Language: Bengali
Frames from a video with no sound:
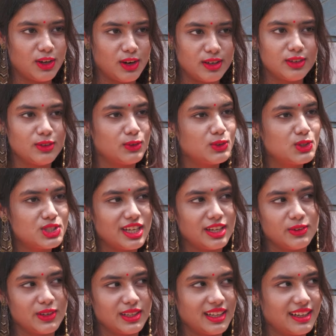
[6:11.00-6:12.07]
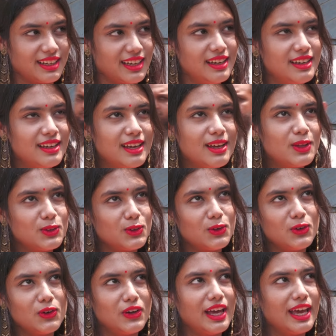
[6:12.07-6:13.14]
ধরনের অনুষ্ঠান হয়ে থাকে তো
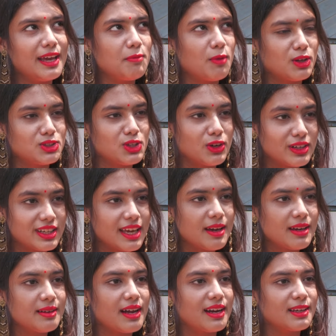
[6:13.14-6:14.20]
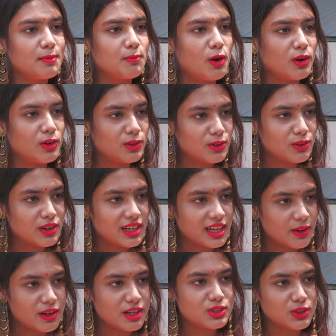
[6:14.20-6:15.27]
এই বছরকে আর কি বরণ করে
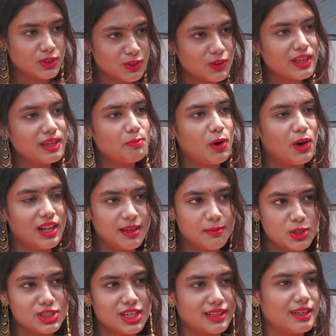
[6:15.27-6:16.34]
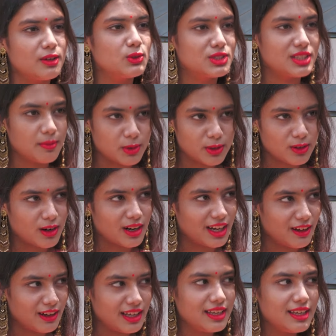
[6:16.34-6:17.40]
নেওয়ার জন্যই পহেলা বৈশাখটা উদযাপন
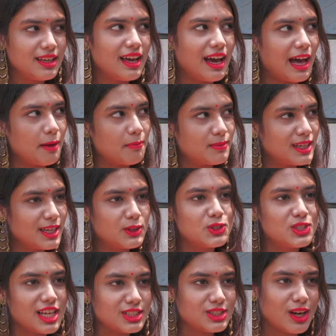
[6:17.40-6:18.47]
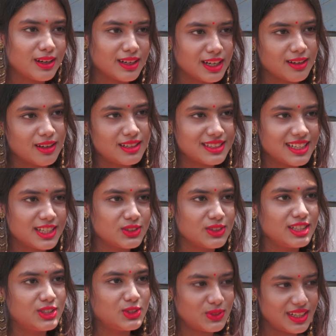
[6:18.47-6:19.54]
করা হয় আমি কুষ্টিয়া সরকারি কলেজের
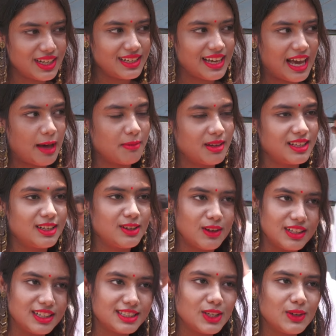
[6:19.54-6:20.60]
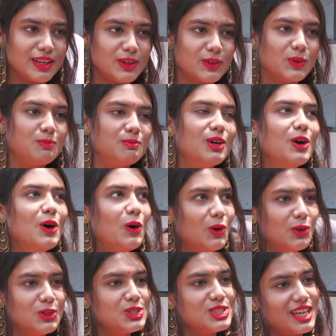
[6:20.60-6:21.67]
একজন স্টুডেন্ট আমাদের কলেজেও এরকম
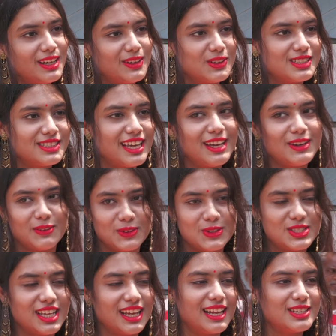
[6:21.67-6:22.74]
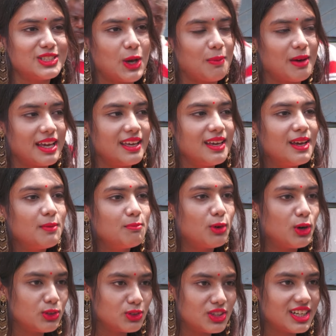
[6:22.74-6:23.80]
অনুষ্ঠান হচ্ছে অনুষ্ঠানে সবাই
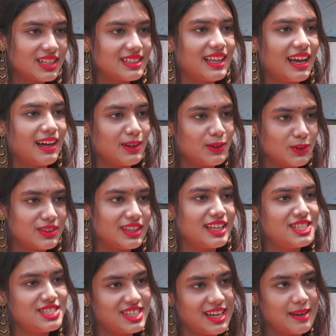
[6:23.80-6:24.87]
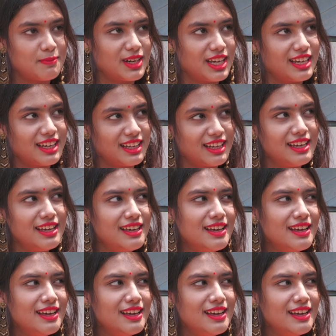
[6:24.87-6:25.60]
বন্ধুর সাথে দেখা করতে এসছি আমরা এখানে